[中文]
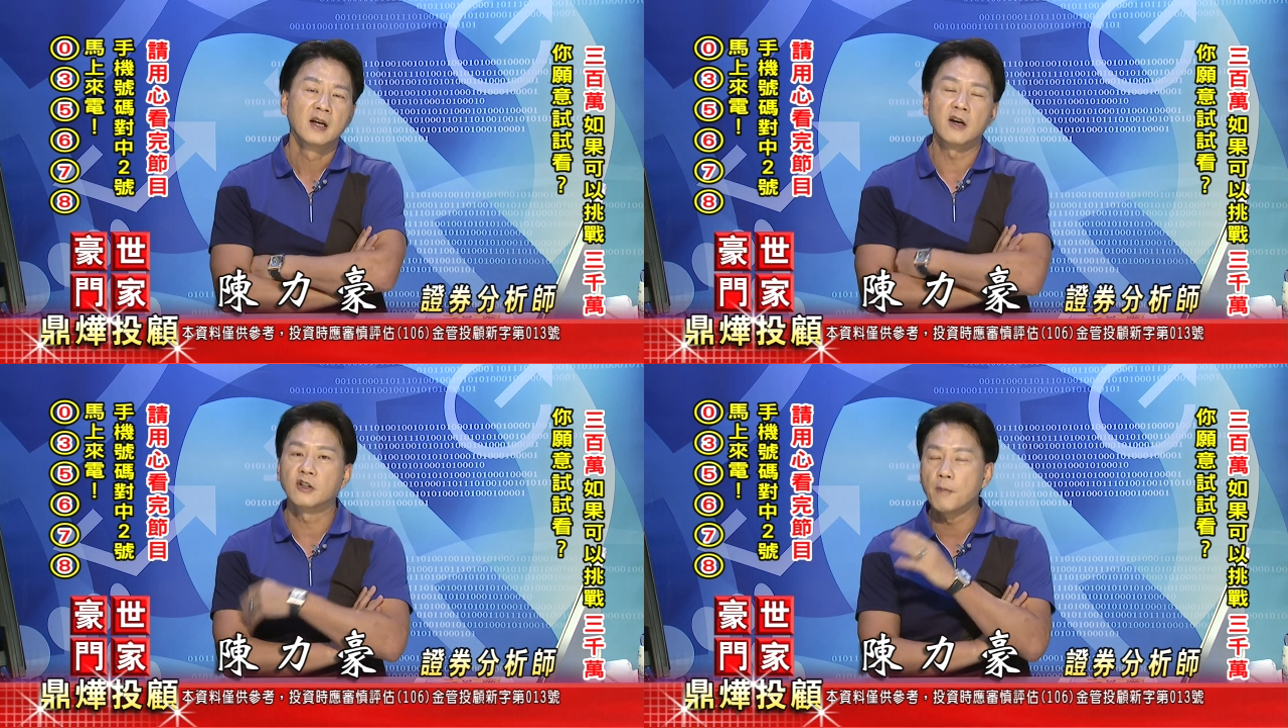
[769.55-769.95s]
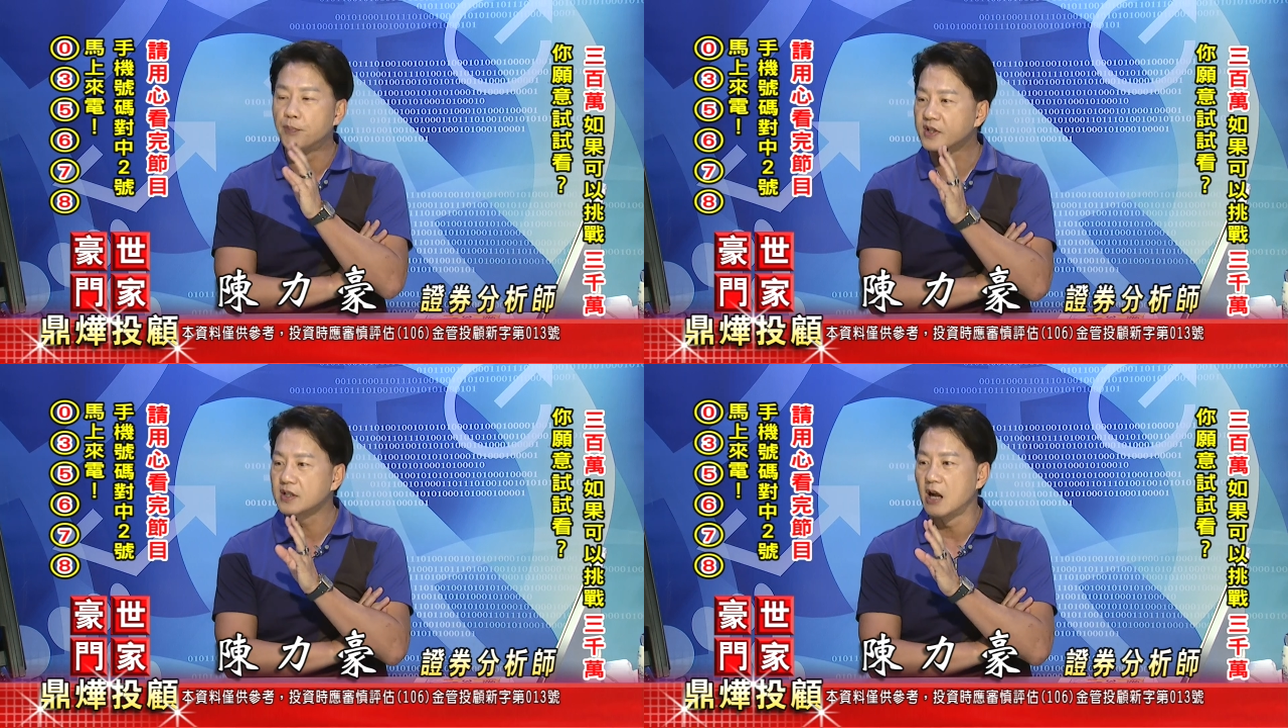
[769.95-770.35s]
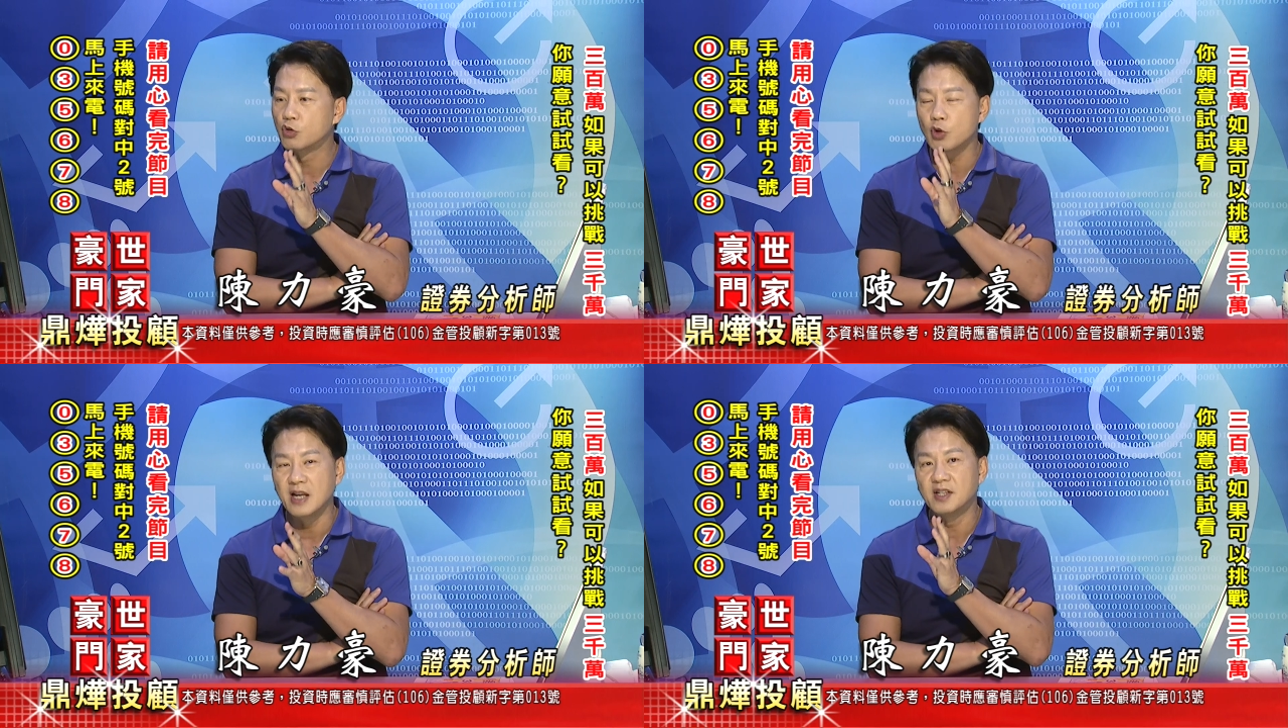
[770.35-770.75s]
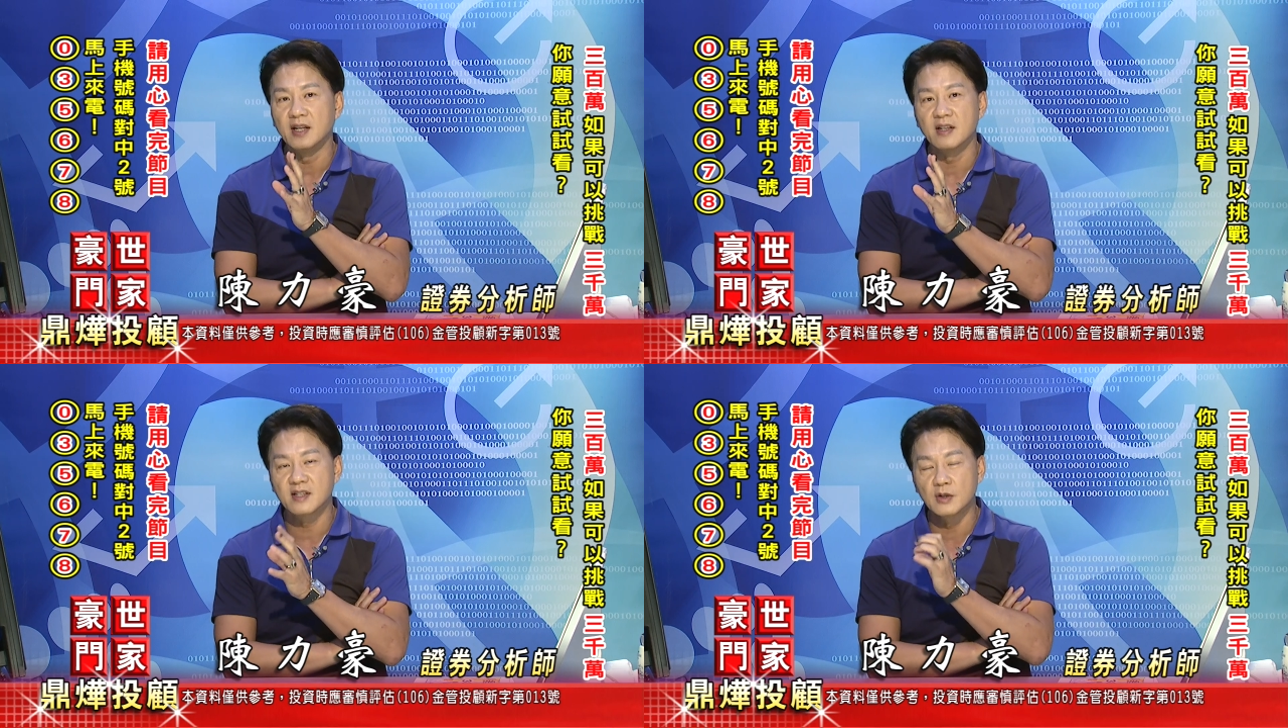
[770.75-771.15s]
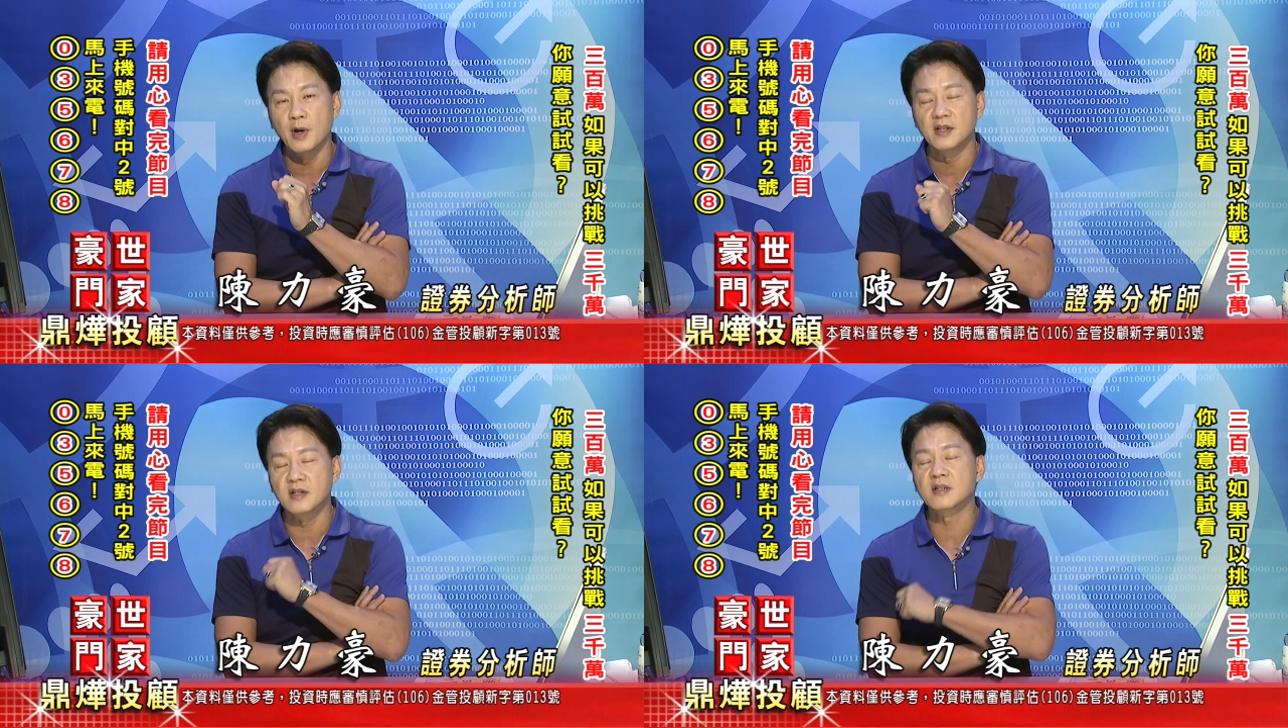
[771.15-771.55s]
各位都不知道赚钱的滋
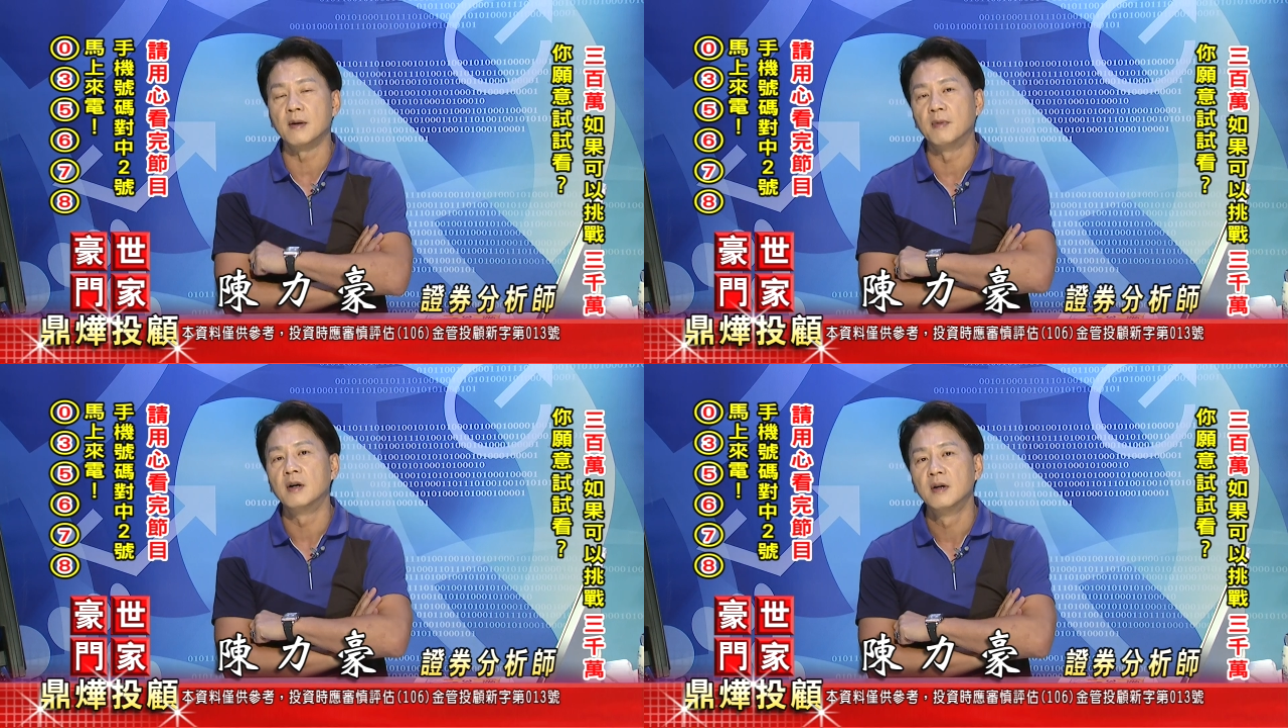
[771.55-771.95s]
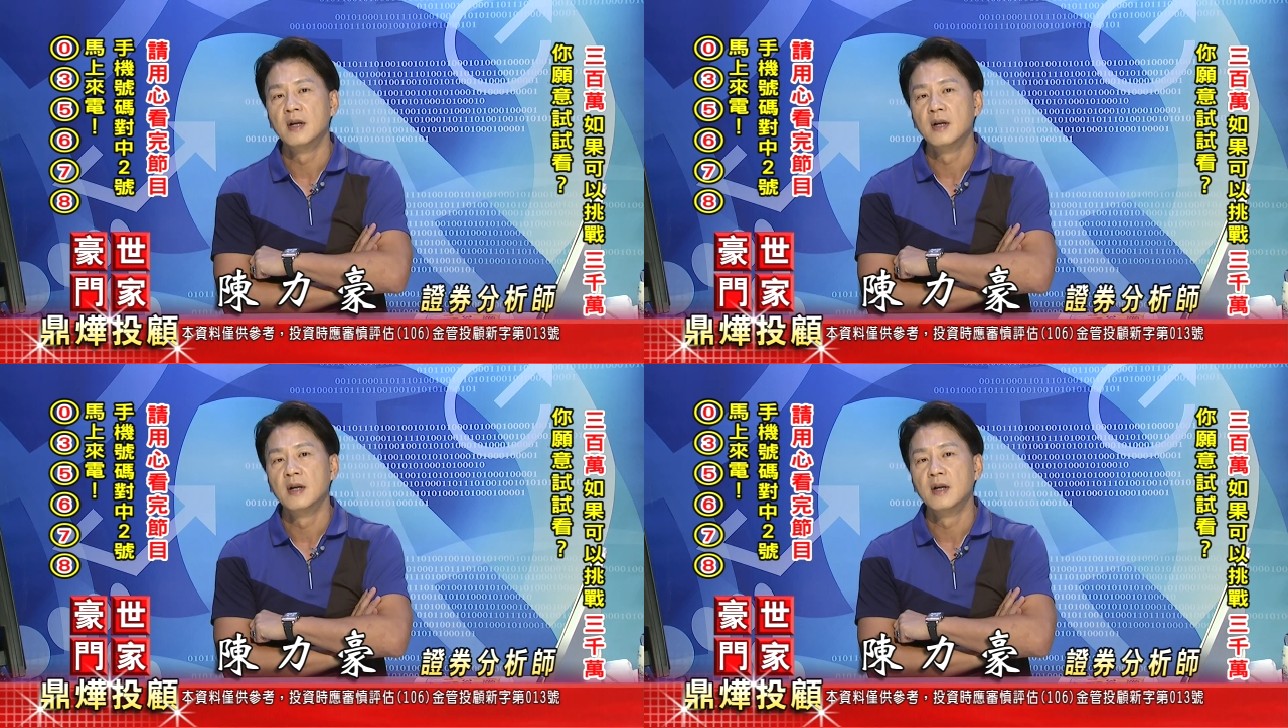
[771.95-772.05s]
味是什么。